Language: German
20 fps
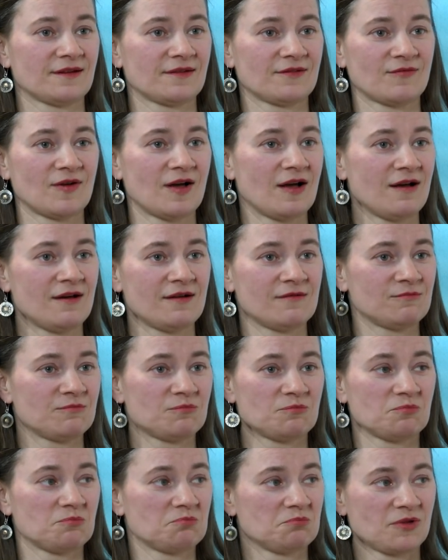Das war,
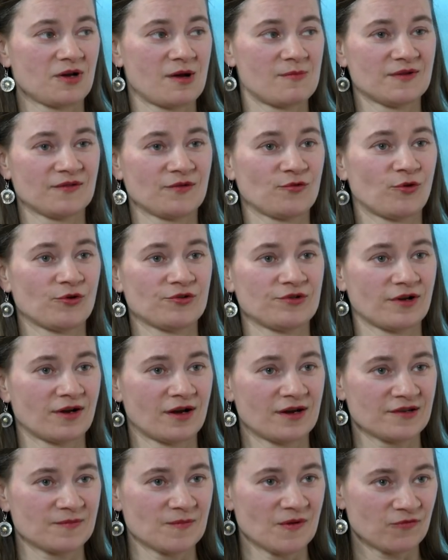kann man sich heute ja
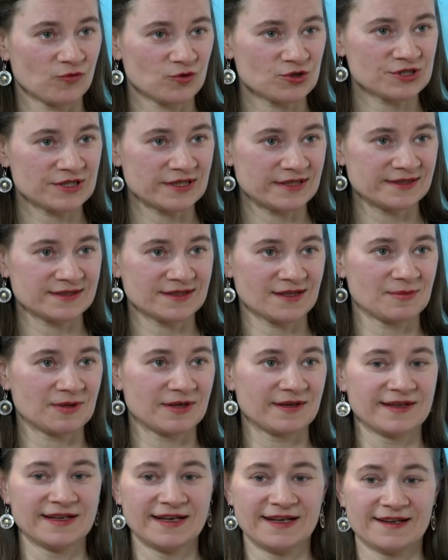gar nicht mehr vorstellen,
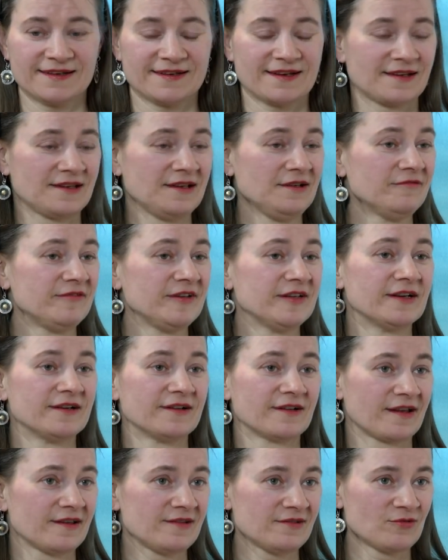aber da ging weder
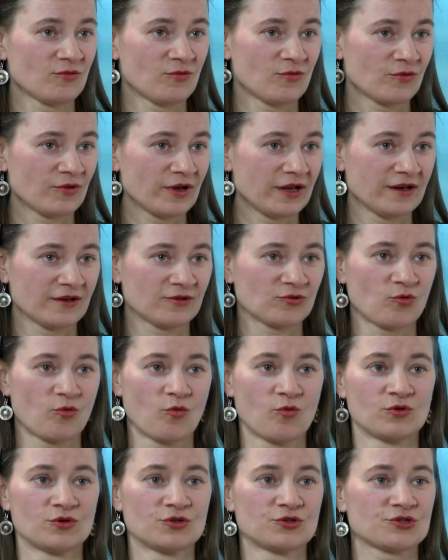eine Rechnung
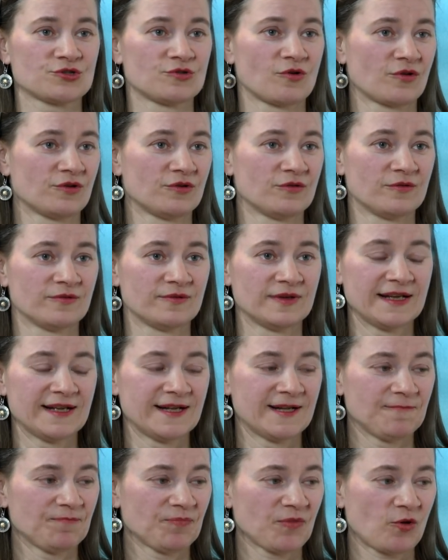elektronisch, noch eine
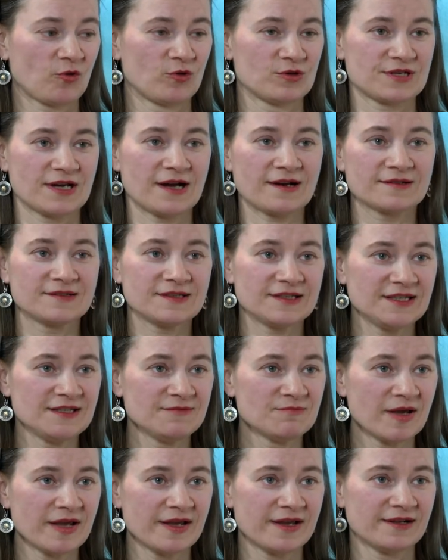
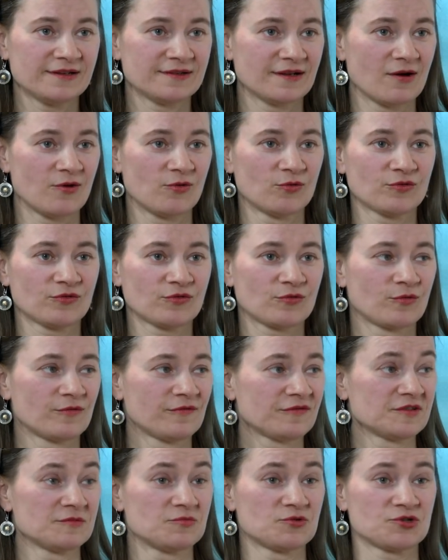Kontakt-E-Mail, eine Auskunft, eine